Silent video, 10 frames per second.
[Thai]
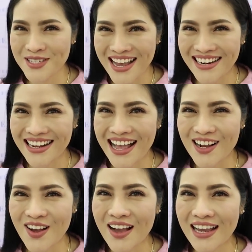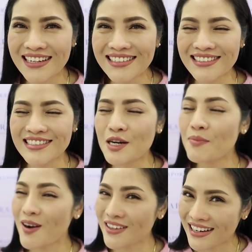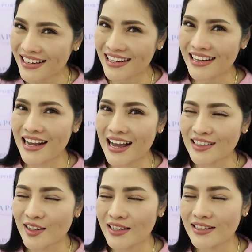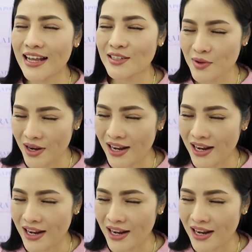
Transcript: วิว ดารานักแสดงอะไรอย่างเงี้ยค่ะอะไรเย